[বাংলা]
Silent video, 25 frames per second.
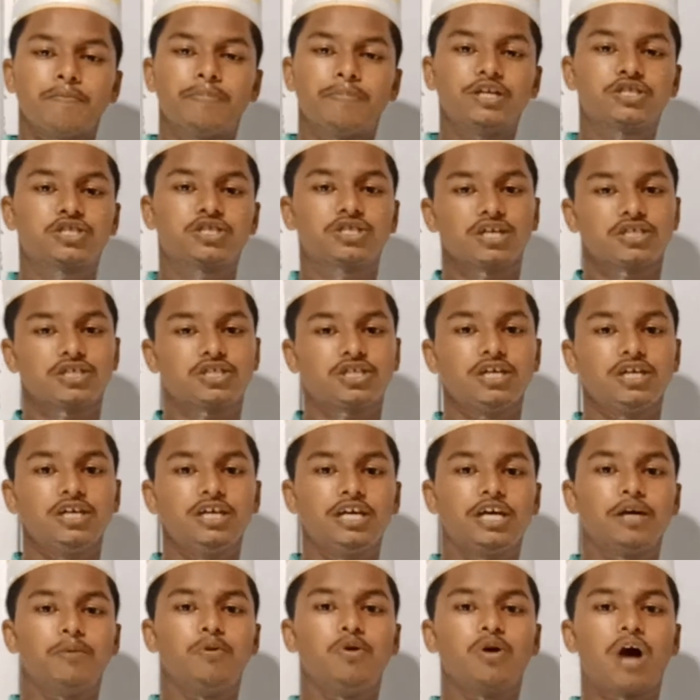বিশ্বাসে
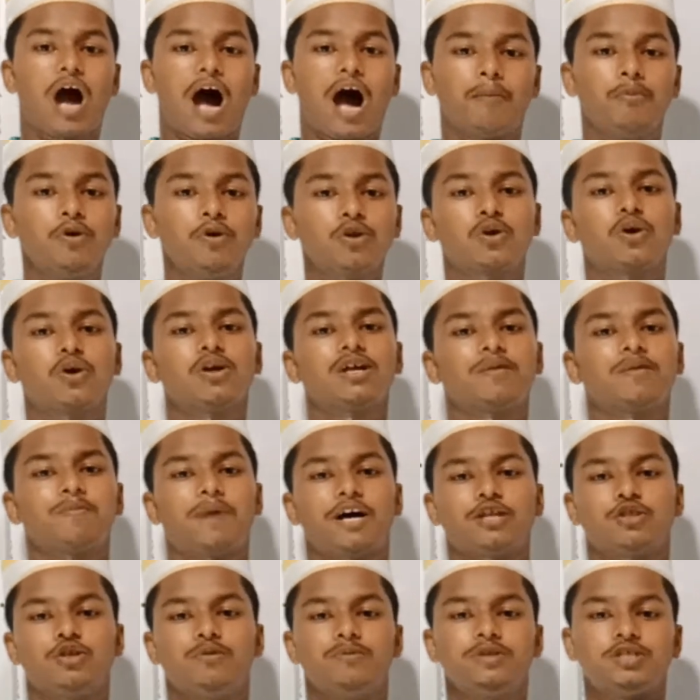এবং আমল করার
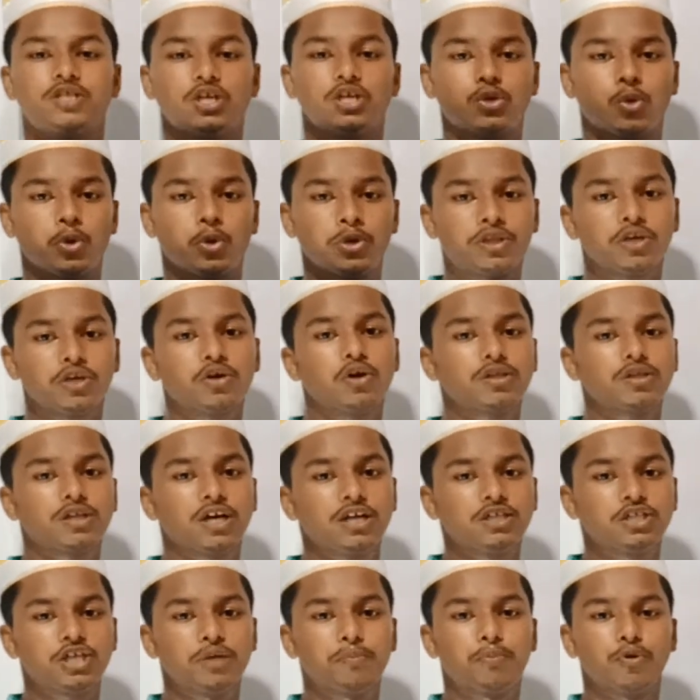মাধ্যমে যে
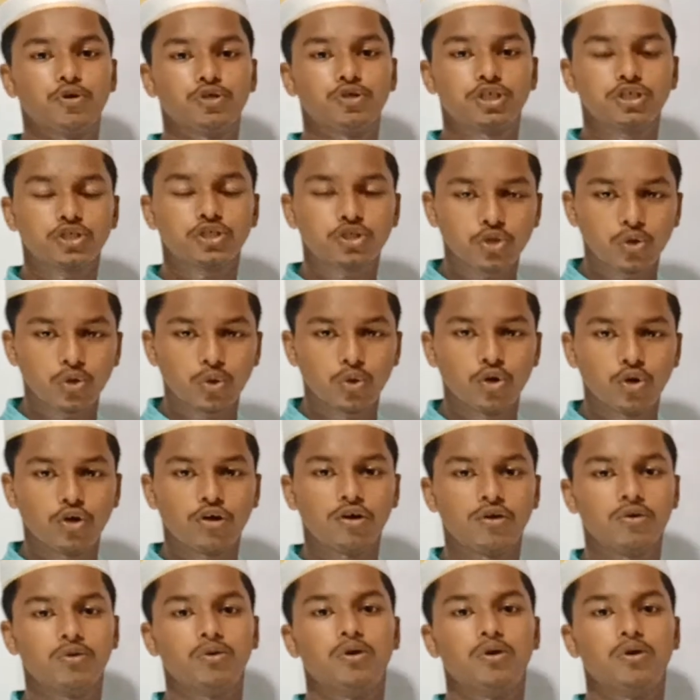নৈতিকতার যে বৈশিষ্ট্যগুলো